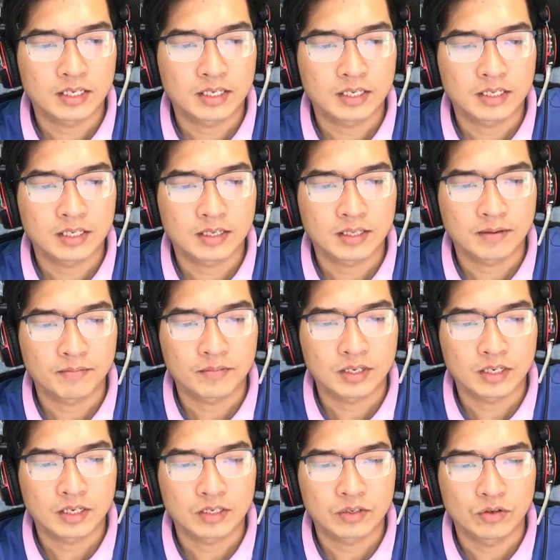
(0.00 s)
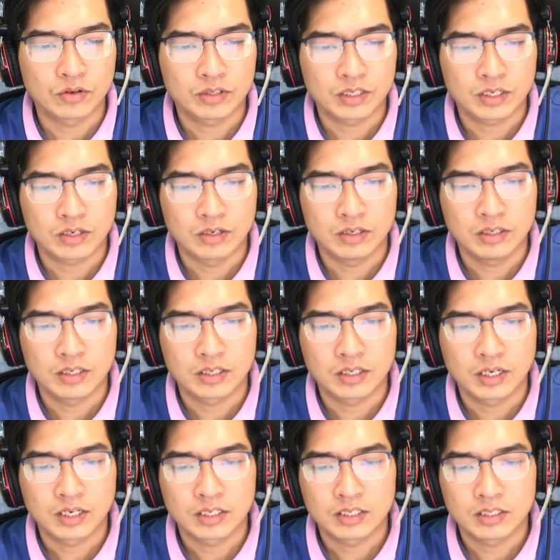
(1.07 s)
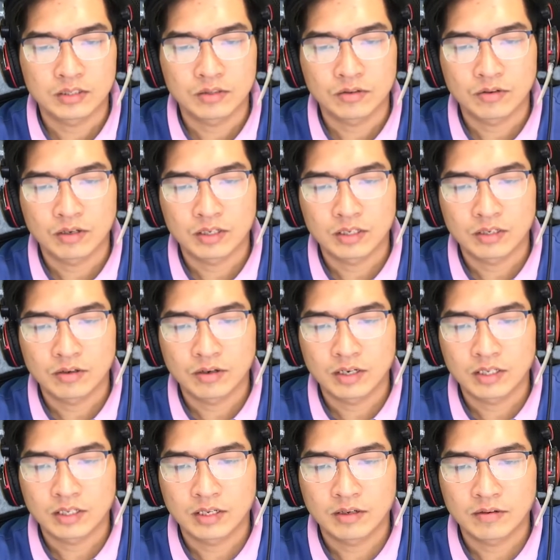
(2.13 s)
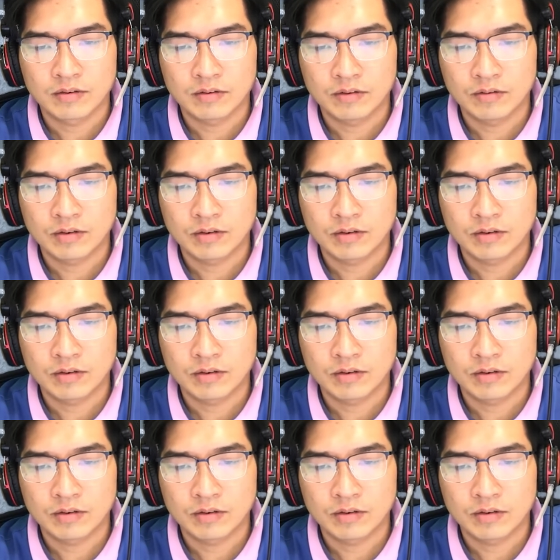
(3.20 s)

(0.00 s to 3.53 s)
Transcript: Đa phần đều liên quan đến mấy cái chết trong nhà của ông Pi,